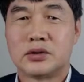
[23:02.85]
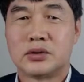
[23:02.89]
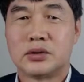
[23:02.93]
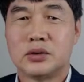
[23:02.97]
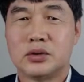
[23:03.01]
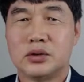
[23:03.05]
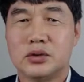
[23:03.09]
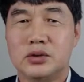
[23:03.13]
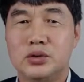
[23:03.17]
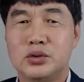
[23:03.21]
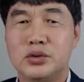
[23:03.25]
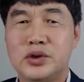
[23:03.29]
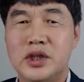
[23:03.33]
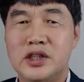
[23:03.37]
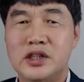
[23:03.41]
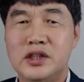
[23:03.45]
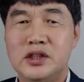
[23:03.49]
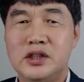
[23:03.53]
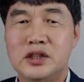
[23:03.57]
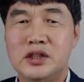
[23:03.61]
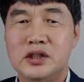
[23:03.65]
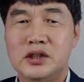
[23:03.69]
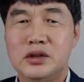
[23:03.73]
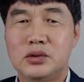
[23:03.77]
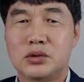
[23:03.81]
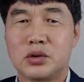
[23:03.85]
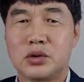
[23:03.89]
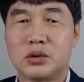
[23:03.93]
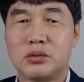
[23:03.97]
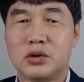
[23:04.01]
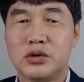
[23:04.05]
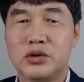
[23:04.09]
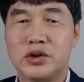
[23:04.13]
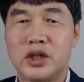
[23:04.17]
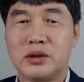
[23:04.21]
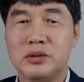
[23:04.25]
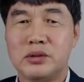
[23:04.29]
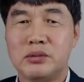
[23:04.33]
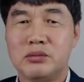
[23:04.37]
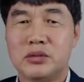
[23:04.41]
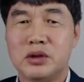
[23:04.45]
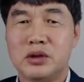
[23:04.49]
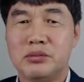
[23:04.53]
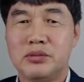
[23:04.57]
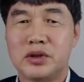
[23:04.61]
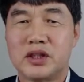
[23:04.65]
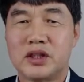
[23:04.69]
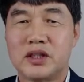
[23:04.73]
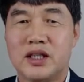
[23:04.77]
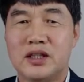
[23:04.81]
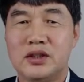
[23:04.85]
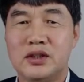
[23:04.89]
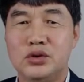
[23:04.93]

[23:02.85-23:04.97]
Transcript: 또 유대인으로 본다면 뭡니까?